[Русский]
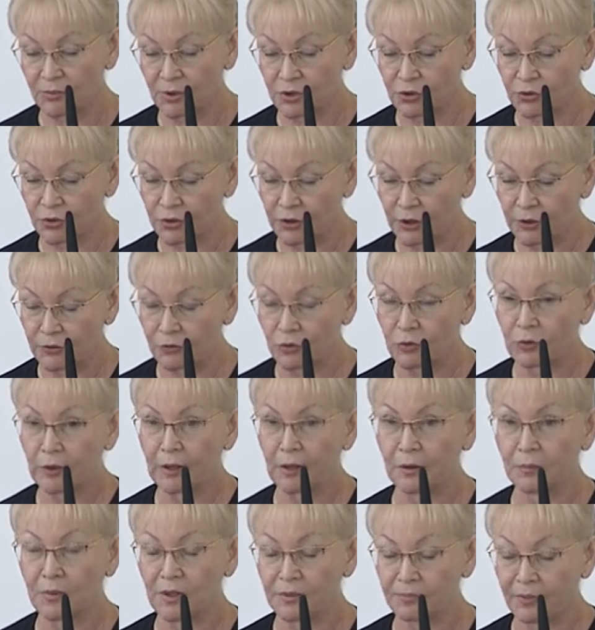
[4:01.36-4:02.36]
миллиона
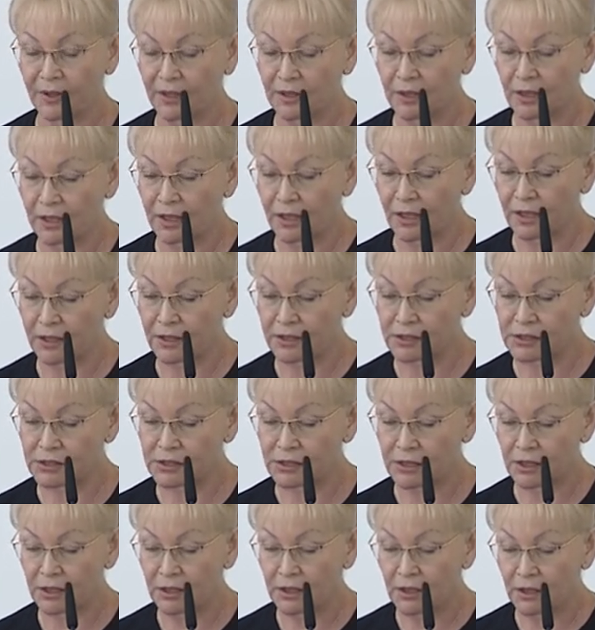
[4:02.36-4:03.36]
гривен
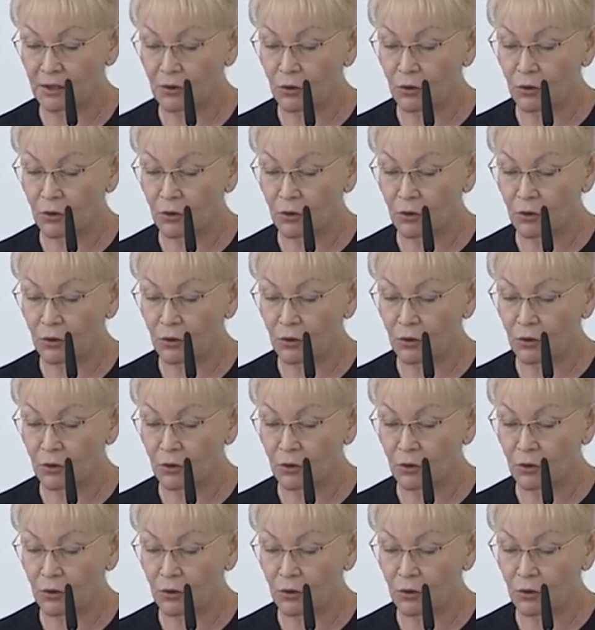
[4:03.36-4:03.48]
предлагается